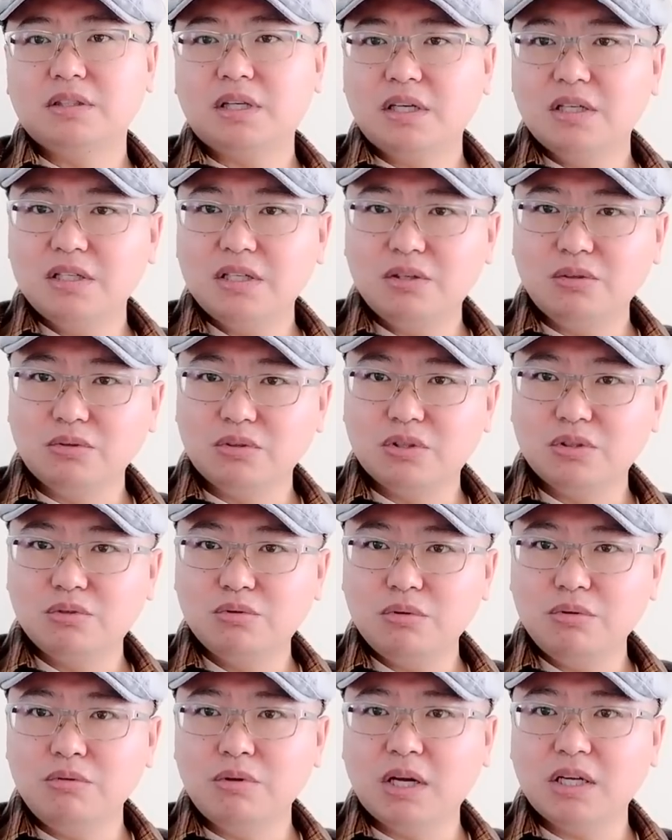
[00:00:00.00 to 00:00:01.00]
但是这种是
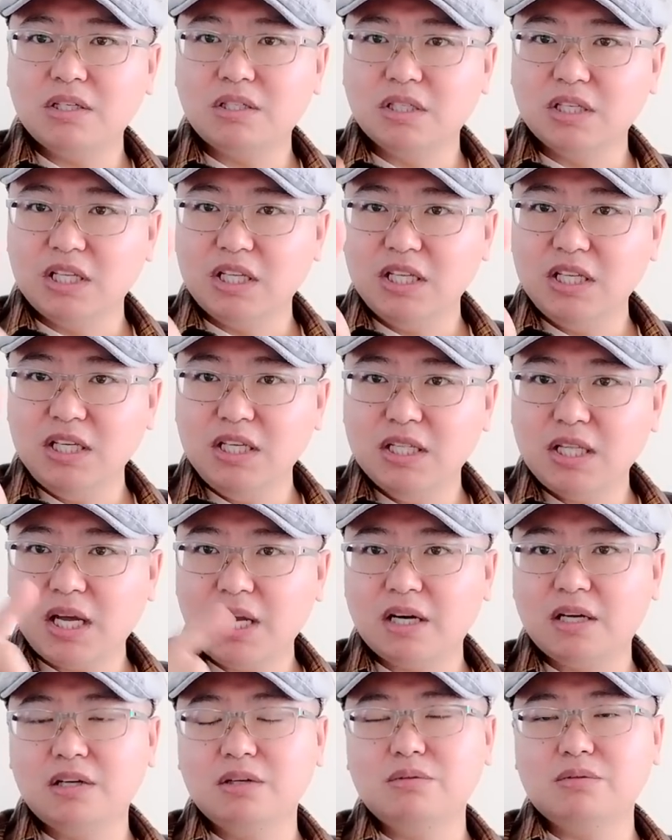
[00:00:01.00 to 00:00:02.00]
最原始的一
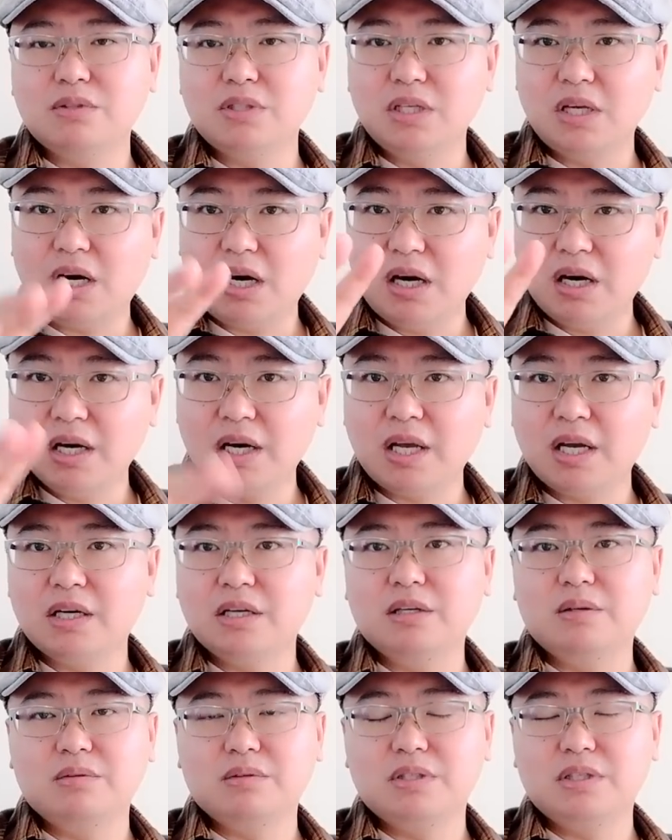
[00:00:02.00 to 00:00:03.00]
代核武器、二
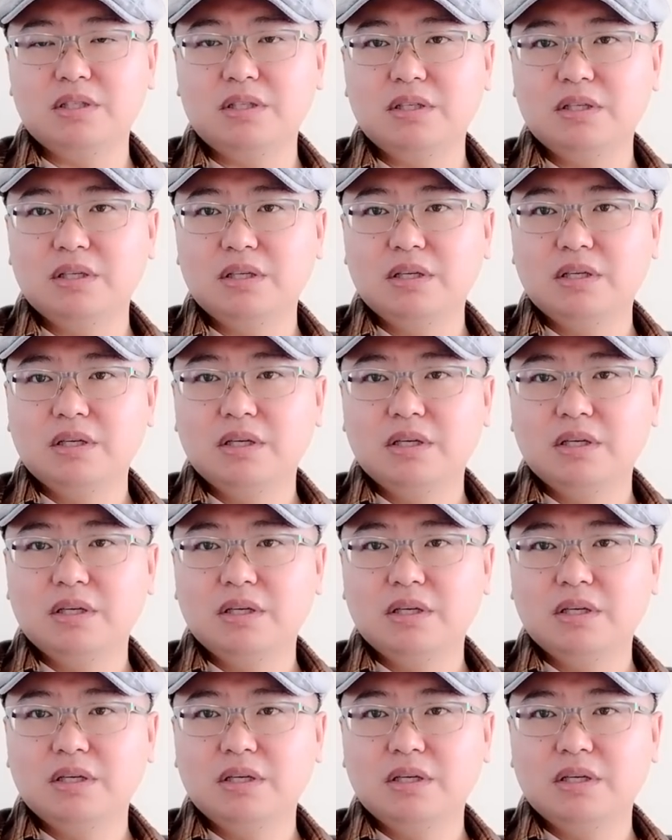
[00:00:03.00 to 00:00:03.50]
代核武器，